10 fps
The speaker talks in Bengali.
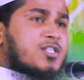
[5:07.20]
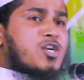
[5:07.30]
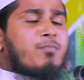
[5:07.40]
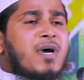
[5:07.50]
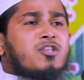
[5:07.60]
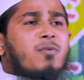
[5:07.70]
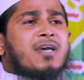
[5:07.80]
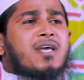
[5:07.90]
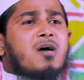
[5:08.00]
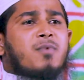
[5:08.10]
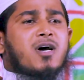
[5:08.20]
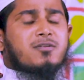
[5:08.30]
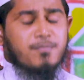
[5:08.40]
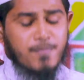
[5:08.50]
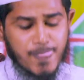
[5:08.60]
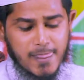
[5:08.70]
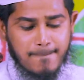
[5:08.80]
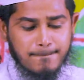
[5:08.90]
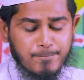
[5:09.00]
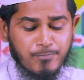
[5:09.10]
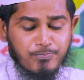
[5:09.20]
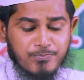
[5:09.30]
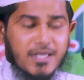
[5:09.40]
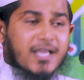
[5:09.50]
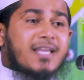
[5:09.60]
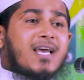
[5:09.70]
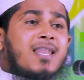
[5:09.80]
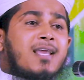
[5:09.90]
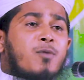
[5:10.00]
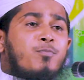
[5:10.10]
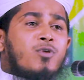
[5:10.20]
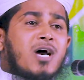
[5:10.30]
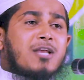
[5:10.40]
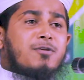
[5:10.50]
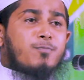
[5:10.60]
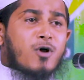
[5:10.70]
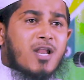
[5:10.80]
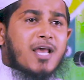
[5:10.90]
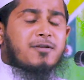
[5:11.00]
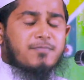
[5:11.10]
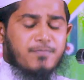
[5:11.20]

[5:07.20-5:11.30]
সম্মানিত ভাইয়েরা আমার এখানে আল্লাহ রাব্বুল আলমিন বলেন